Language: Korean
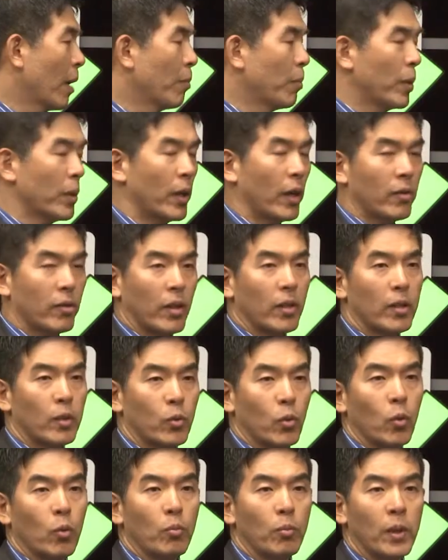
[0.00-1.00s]
번 학생들이
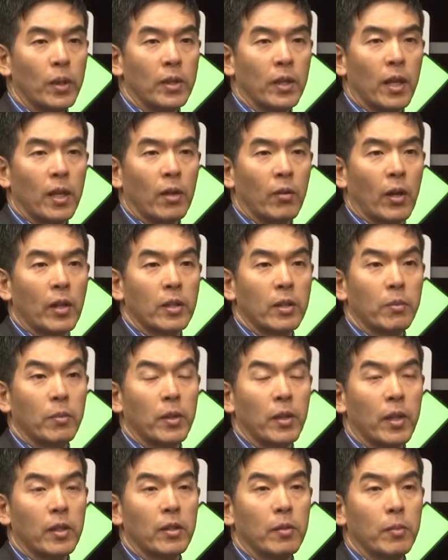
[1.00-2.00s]
조금만 자기가 관심을
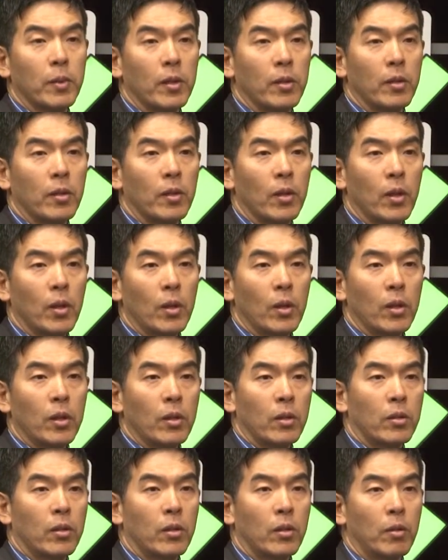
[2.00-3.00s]
가지면은
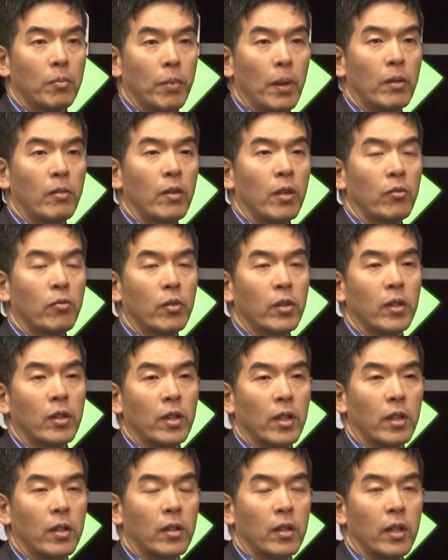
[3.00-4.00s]
그거를 패스할 수 있게
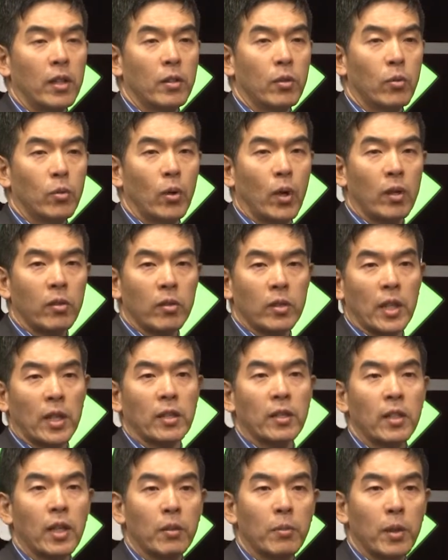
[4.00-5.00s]
그래야지 또 학생
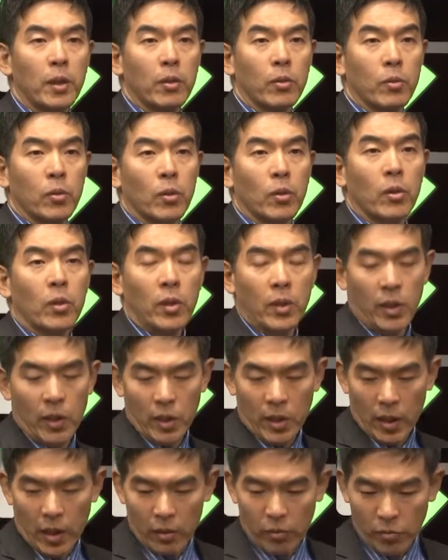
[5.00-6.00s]
자신감 을 갖고 또
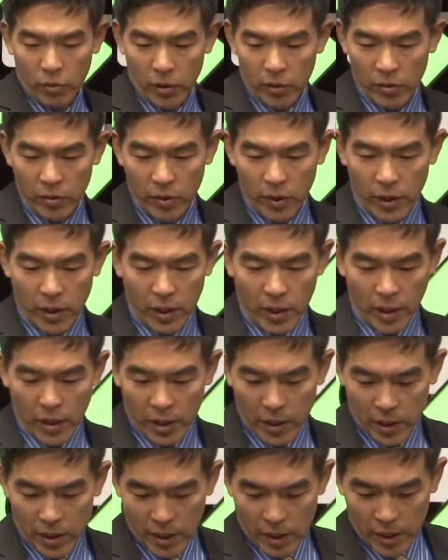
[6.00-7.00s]
할 수가 있으니까
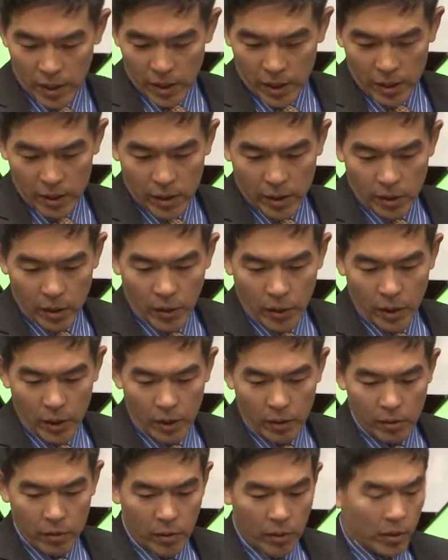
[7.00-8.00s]
예, 그렇게
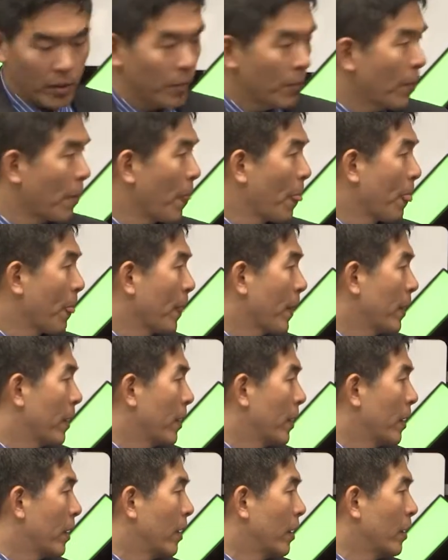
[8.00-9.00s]
해서
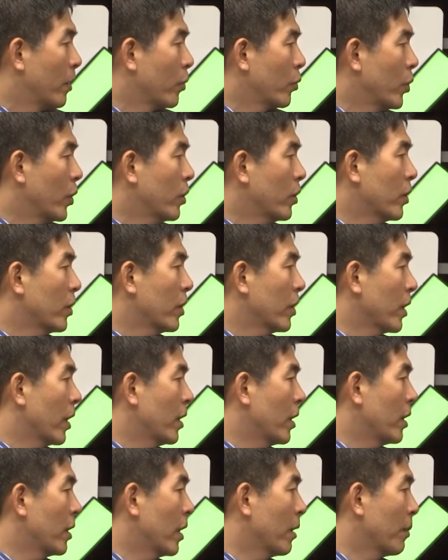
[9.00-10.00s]
이 퀴즈
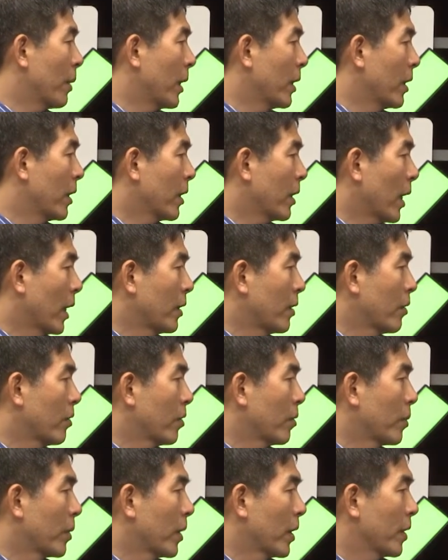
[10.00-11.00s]
시간을 이제 많이
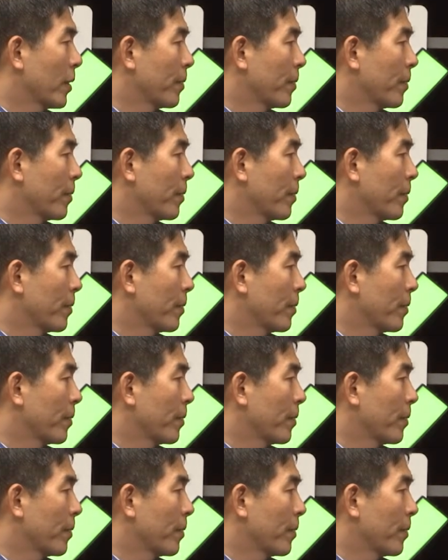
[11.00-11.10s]
가졌습니다.